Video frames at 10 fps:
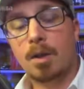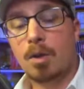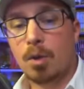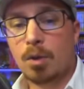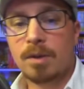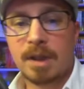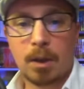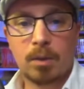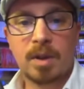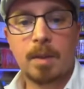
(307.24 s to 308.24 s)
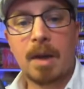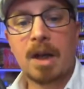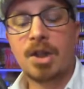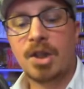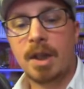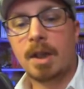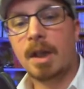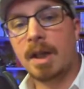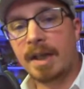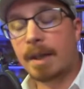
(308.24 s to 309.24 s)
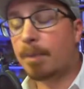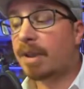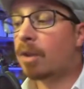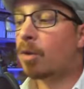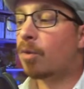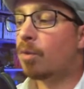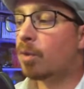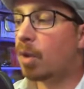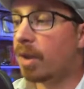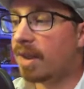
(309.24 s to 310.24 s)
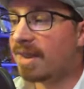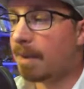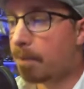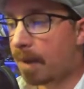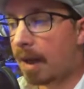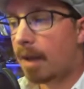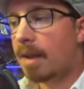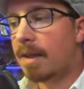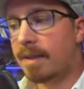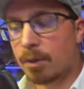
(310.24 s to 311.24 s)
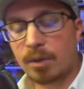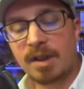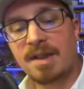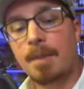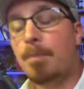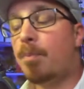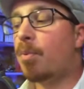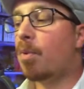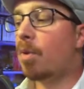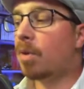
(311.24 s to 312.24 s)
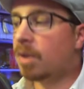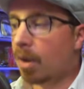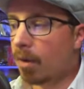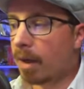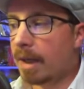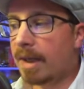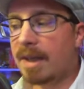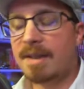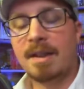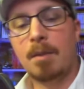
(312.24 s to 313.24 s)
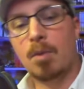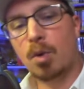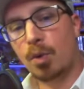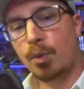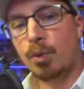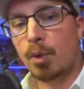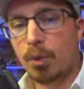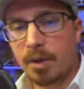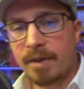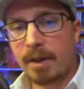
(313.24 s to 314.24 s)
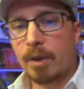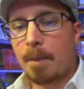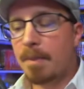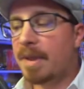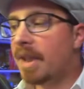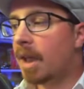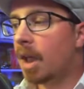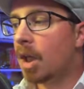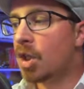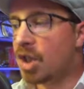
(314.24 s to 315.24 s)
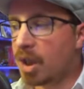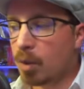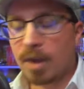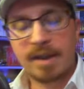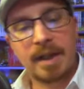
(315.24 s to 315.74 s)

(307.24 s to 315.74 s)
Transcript: Golo débarque chez Glénat. Peut-être que vous ne connaissez pas cette autrice et pourtant elle est extrêmement connue dans l'univers de la BD chinoise.